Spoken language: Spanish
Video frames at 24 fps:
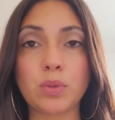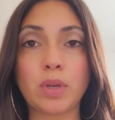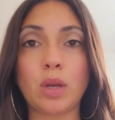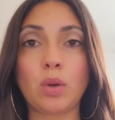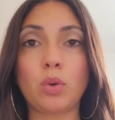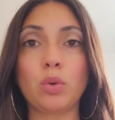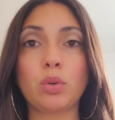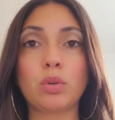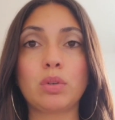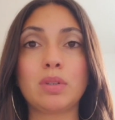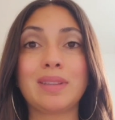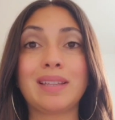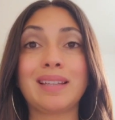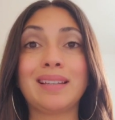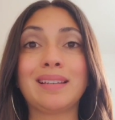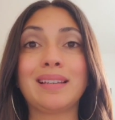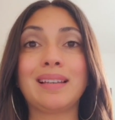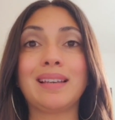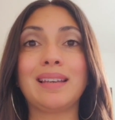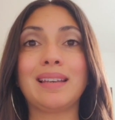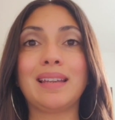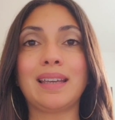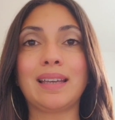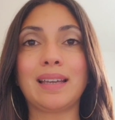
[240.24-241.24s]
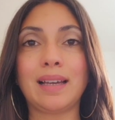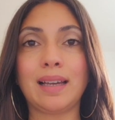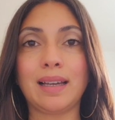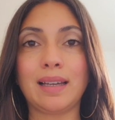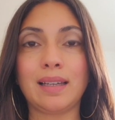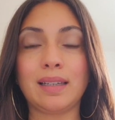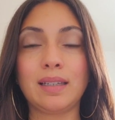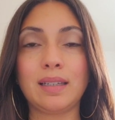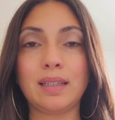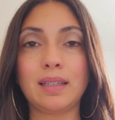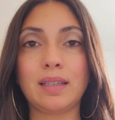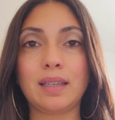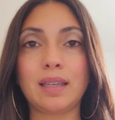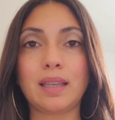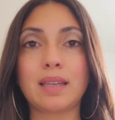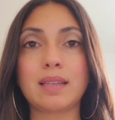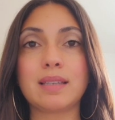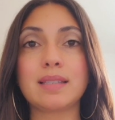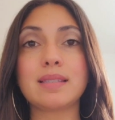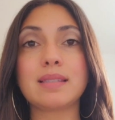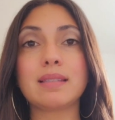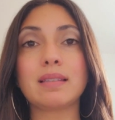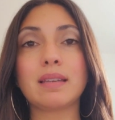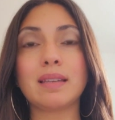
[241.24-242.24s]
orden legal que
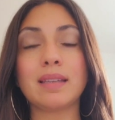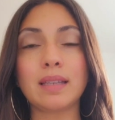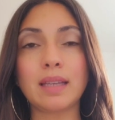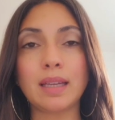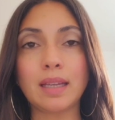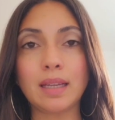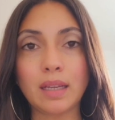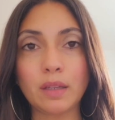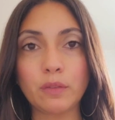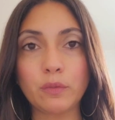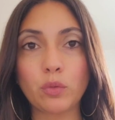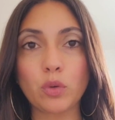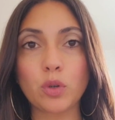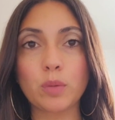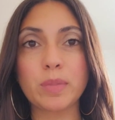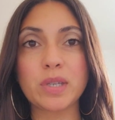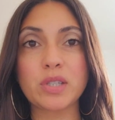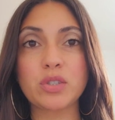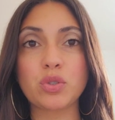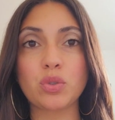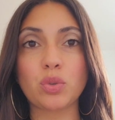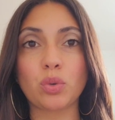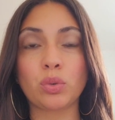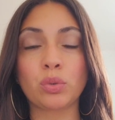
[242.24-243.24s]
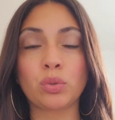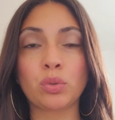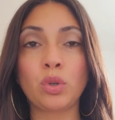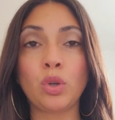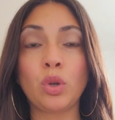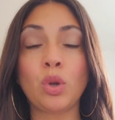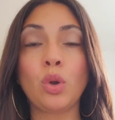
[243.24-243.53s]
restringe la información